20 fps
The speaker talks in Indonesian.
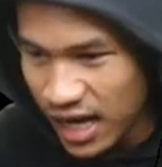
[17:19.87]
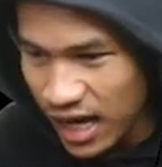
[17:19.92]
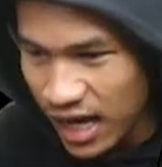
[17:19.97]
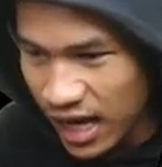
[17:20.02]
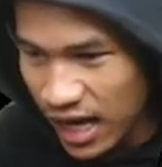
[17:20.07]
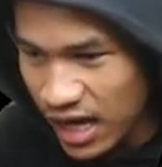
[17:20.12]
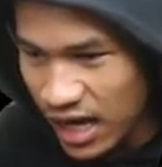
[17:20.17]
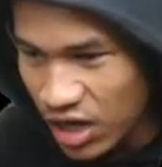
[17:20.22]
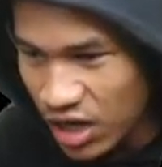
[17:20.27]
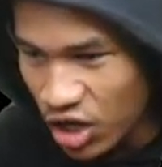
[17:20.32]

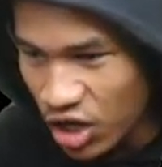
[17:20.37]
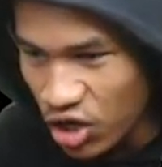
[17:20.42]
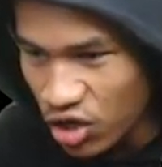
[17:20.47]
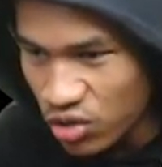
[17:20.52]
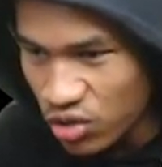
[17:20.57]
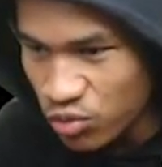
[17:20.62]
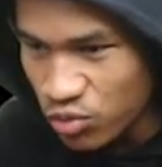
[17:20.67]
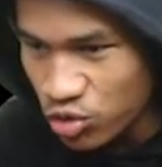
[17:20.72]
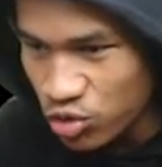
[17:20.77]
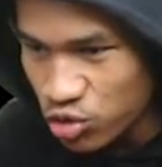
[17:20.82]

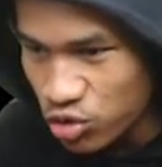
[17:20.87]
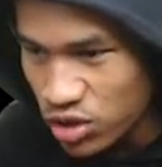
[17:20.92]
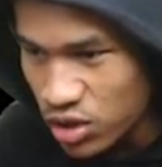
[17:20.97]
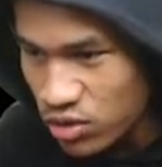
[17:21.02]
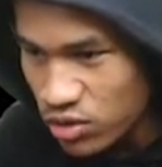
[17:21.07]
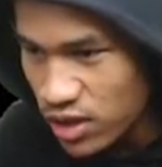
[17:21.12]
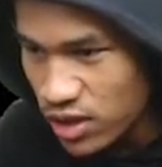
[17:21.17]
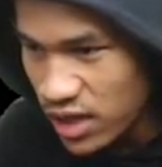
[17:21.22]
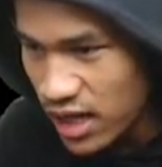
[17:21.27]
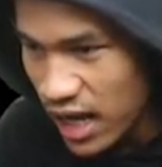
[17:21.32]
Kalau
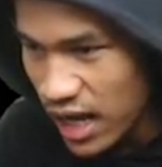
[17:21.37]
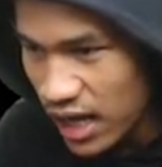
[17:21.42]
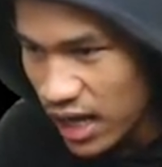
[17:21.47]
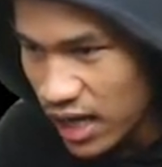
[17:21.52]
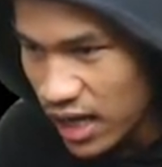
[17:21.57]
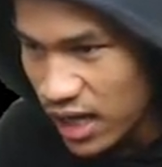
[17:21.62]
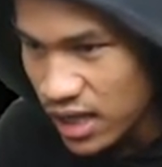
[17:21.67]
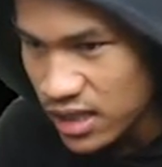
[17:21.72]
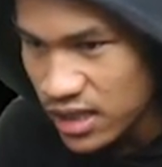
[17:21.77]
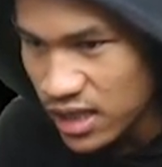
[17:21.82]
buntutnya udah
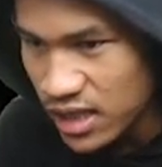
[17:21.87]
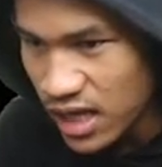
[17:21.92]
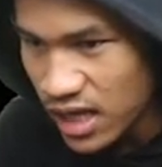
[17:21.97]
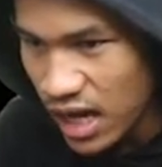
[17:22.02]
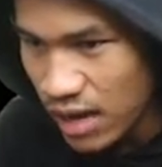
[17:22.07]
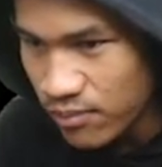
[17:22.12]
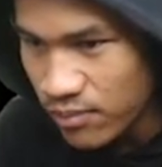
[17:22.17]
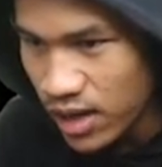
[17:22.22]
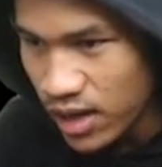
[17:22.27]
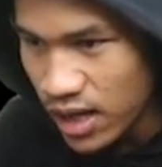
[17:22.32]
naik, jadi
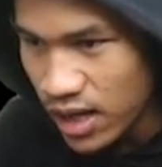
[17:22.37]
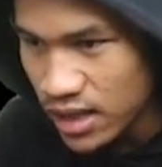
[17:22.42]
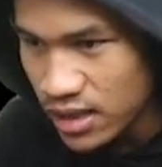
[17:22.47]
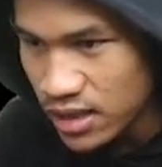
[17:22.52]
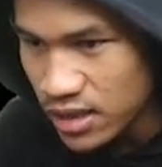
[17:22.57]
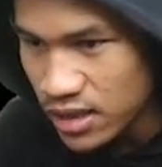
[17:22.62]
aman.